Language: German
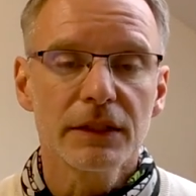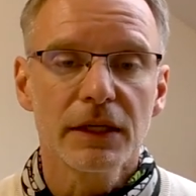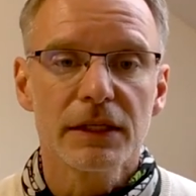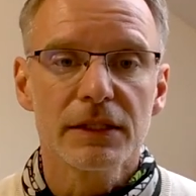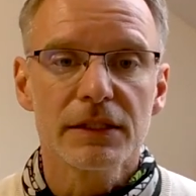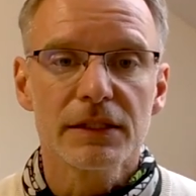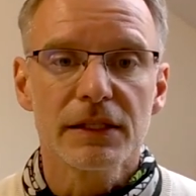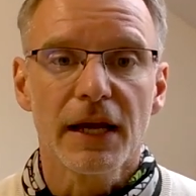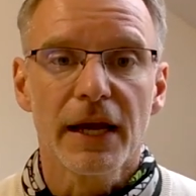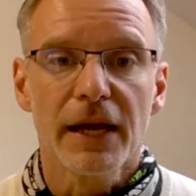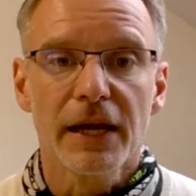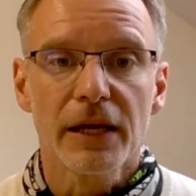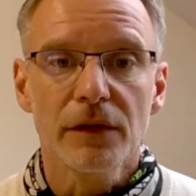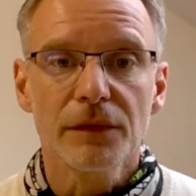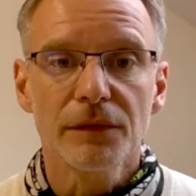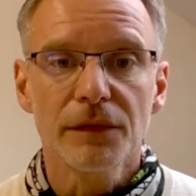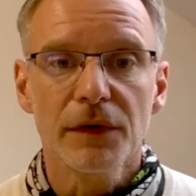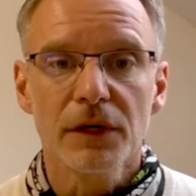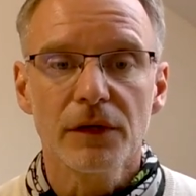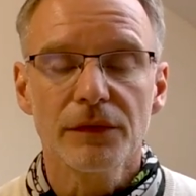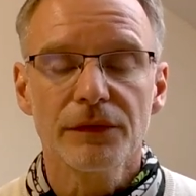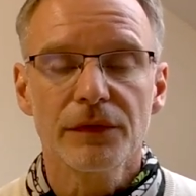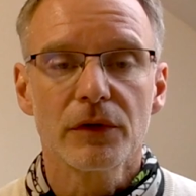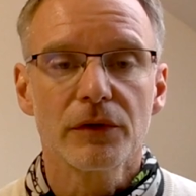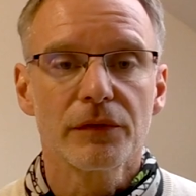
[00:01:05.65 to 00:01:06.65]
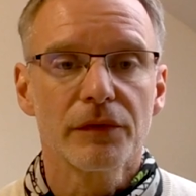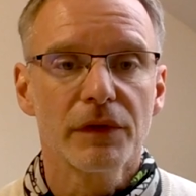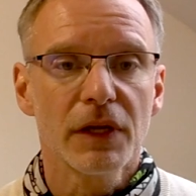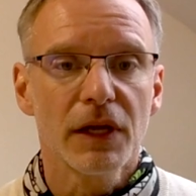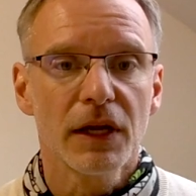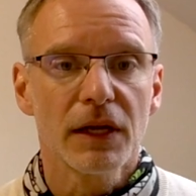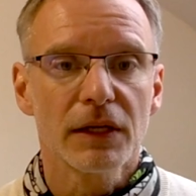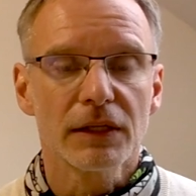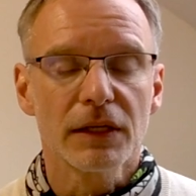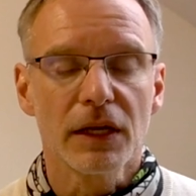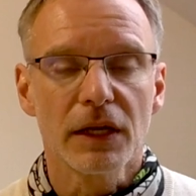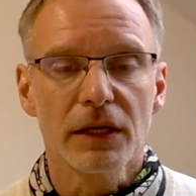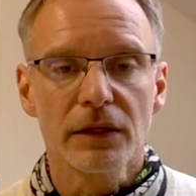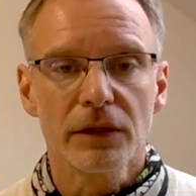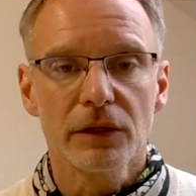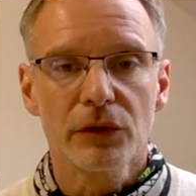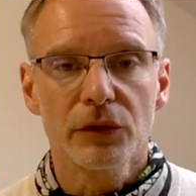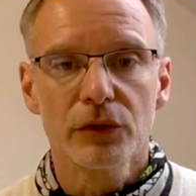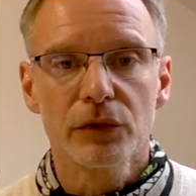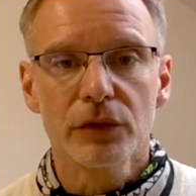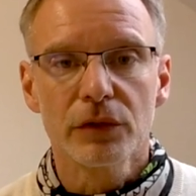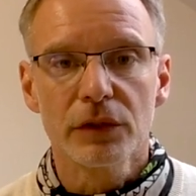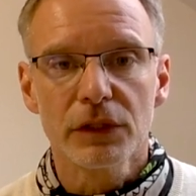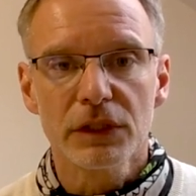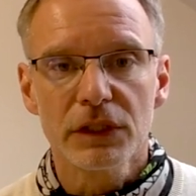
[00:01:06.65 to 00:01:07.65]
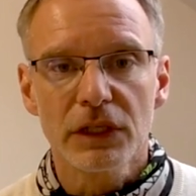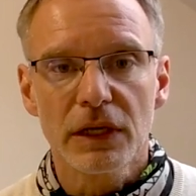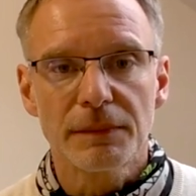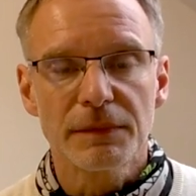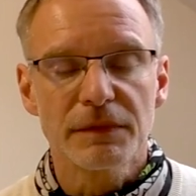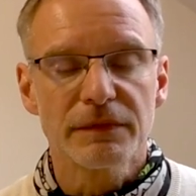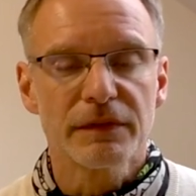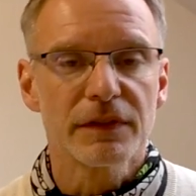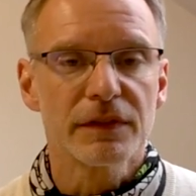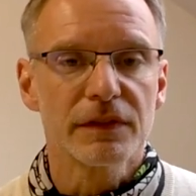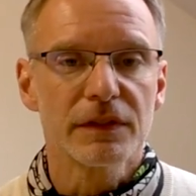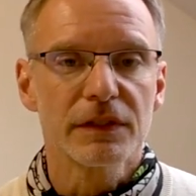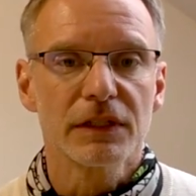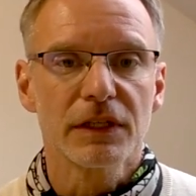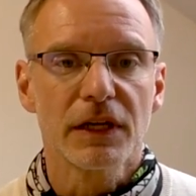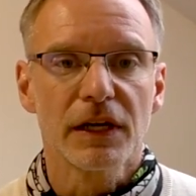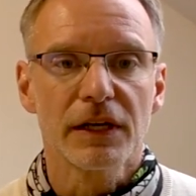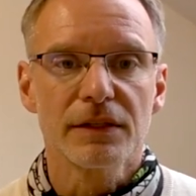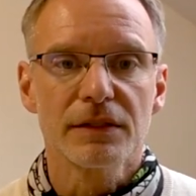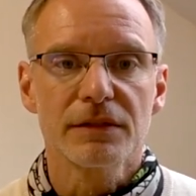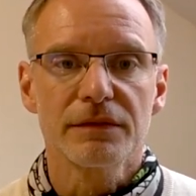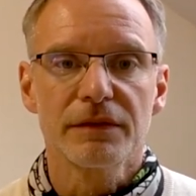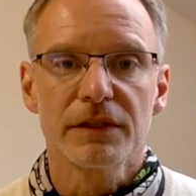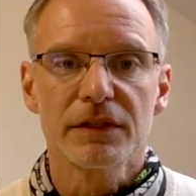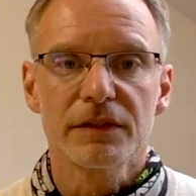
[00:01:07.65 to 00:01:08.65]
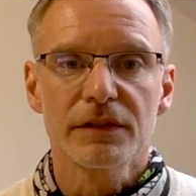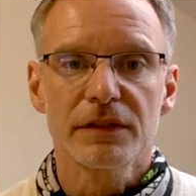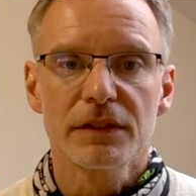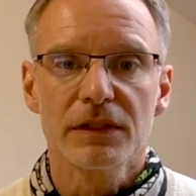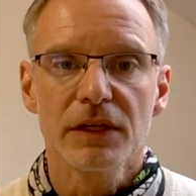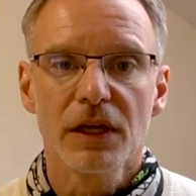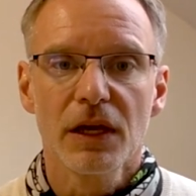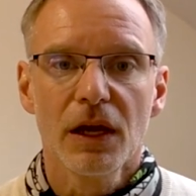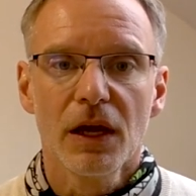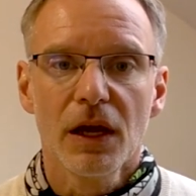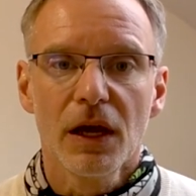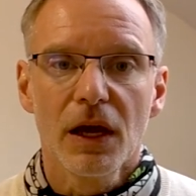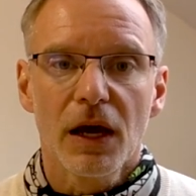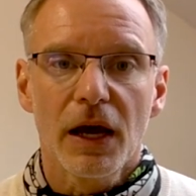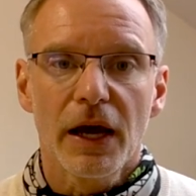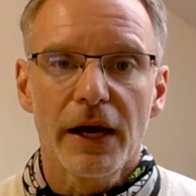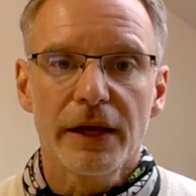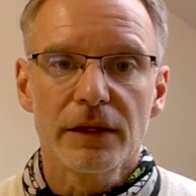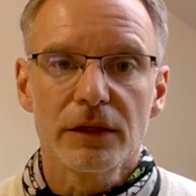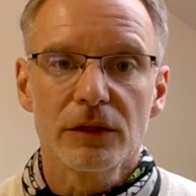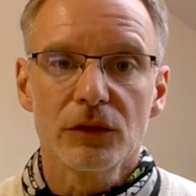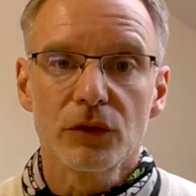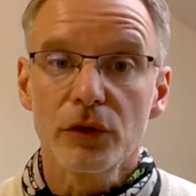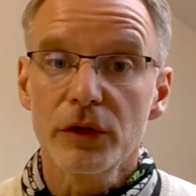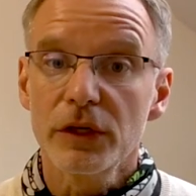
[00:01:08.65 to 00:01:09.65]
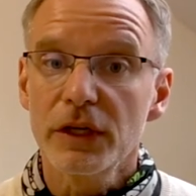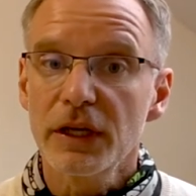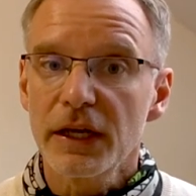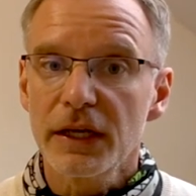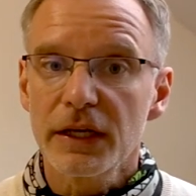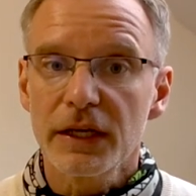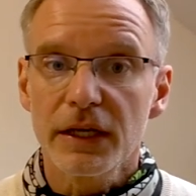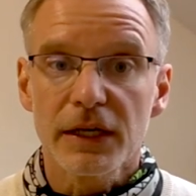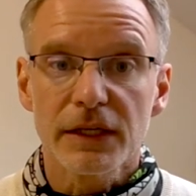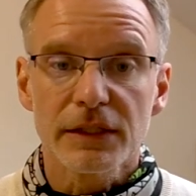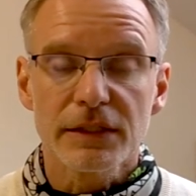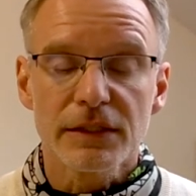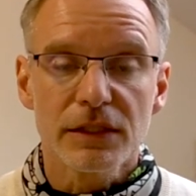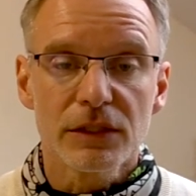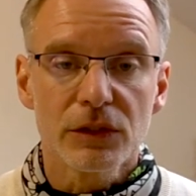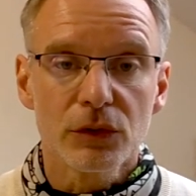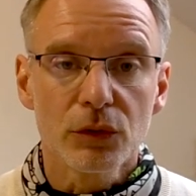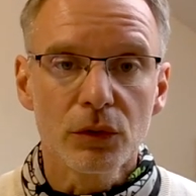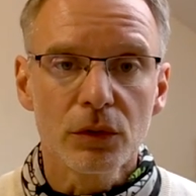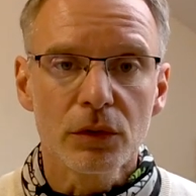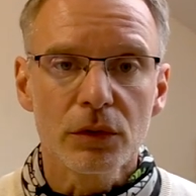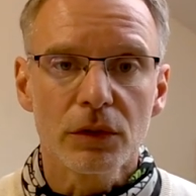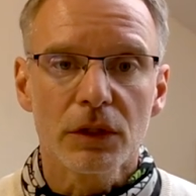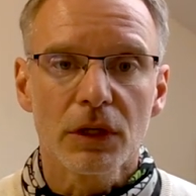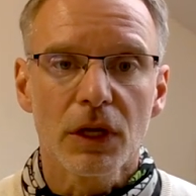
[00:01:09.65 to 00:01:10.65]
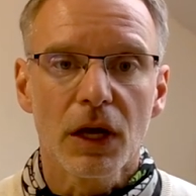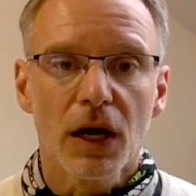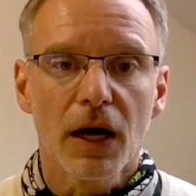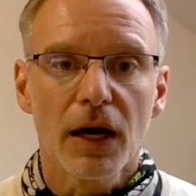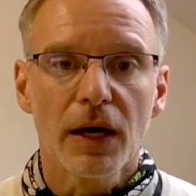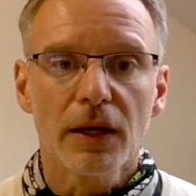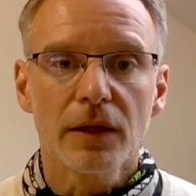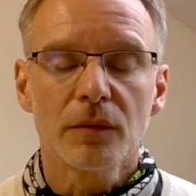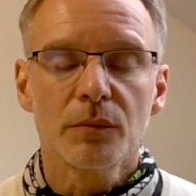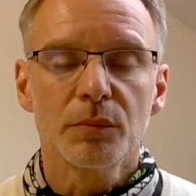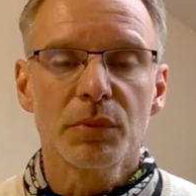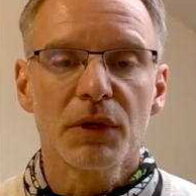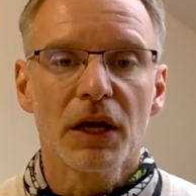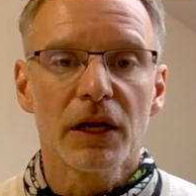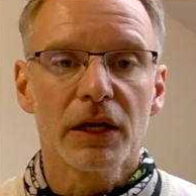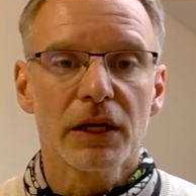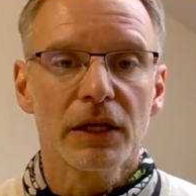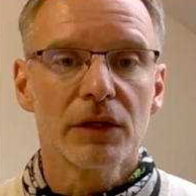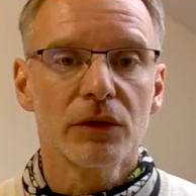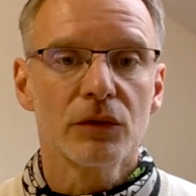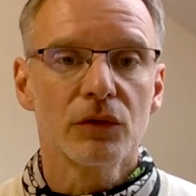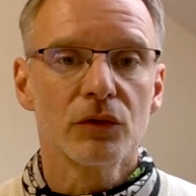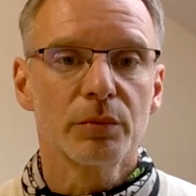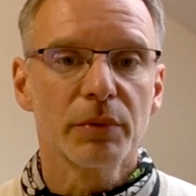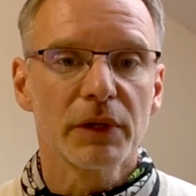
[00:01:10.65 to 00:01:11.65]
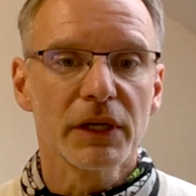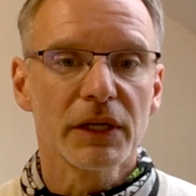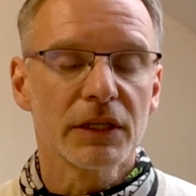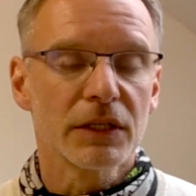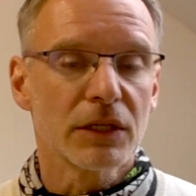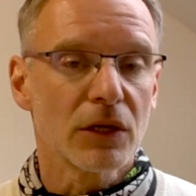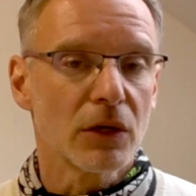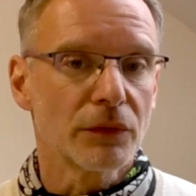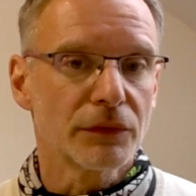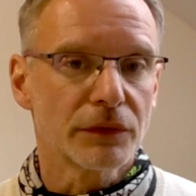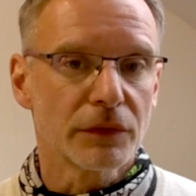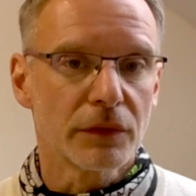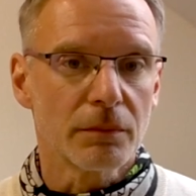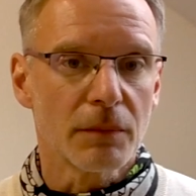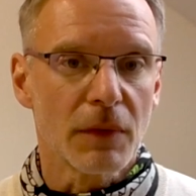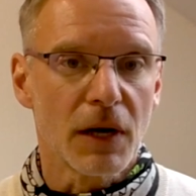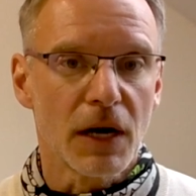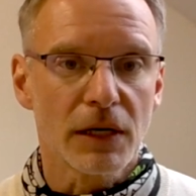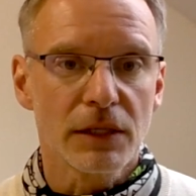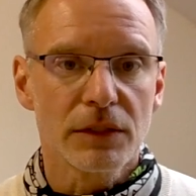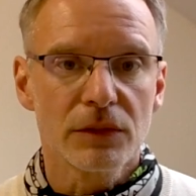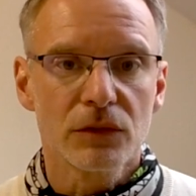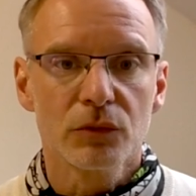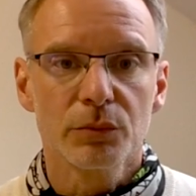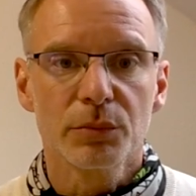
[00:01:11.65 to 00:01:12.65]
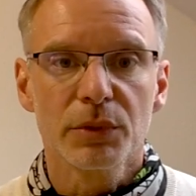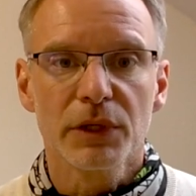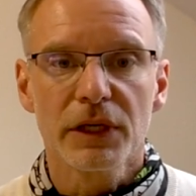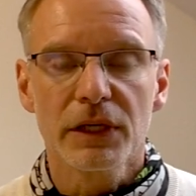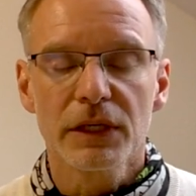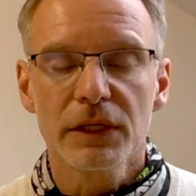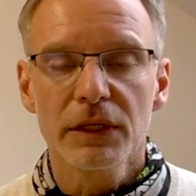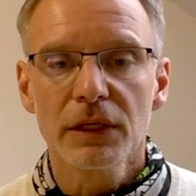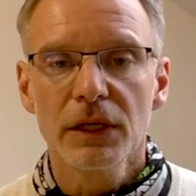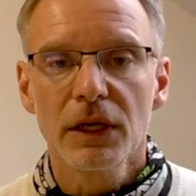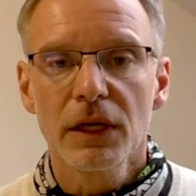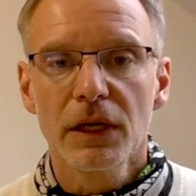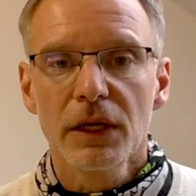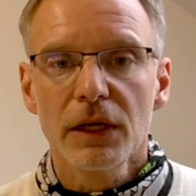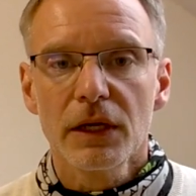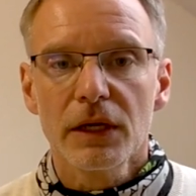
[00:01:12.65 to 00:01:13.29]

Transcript: Ganz einfach, VW hat angekündigt, ab 2023 eine neue Generation an Plug-in-Hybriden auf den Markt zu bringen,